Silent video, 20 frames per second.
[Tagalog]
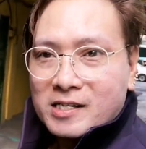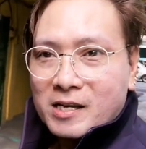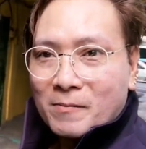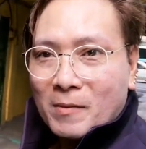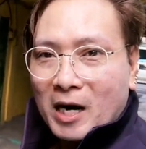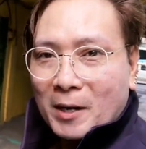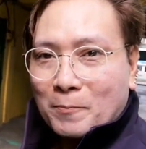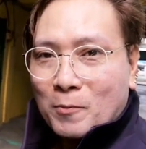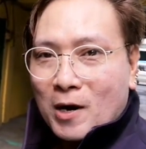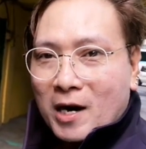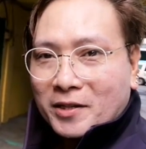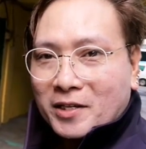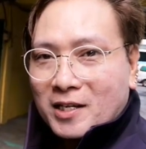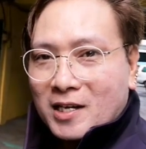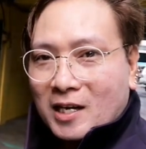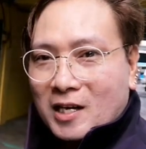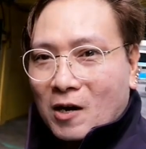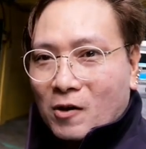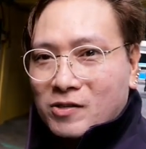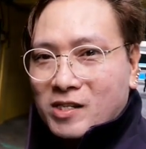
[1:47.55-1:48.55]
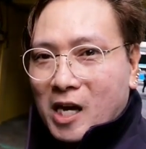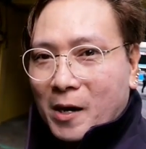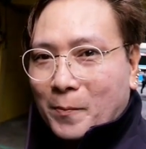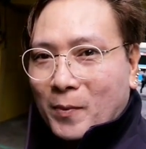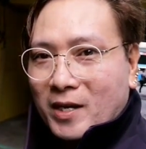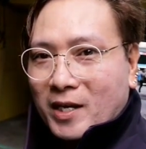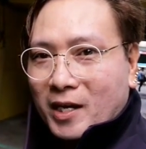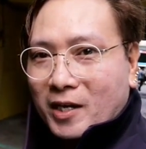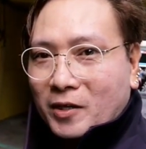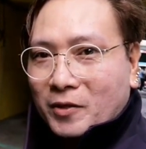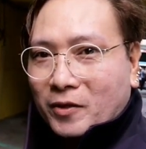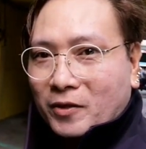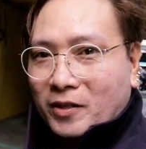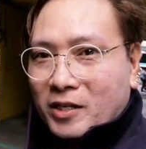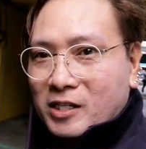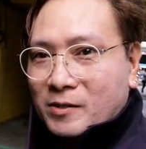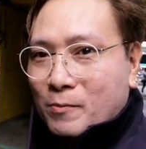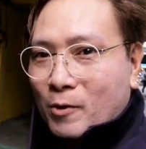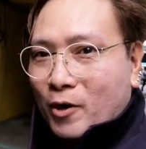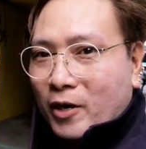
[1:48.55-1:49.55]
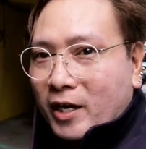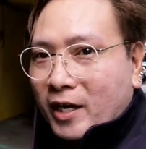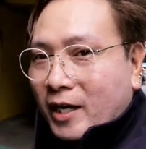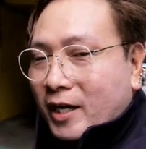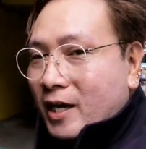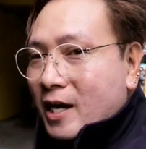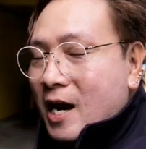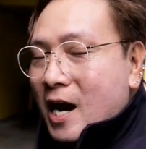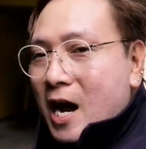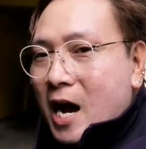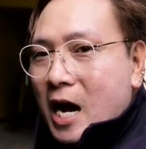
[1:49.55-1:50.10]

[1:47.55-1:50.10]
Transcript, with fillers: si Mark po ang ating kakausapin ngayon this morning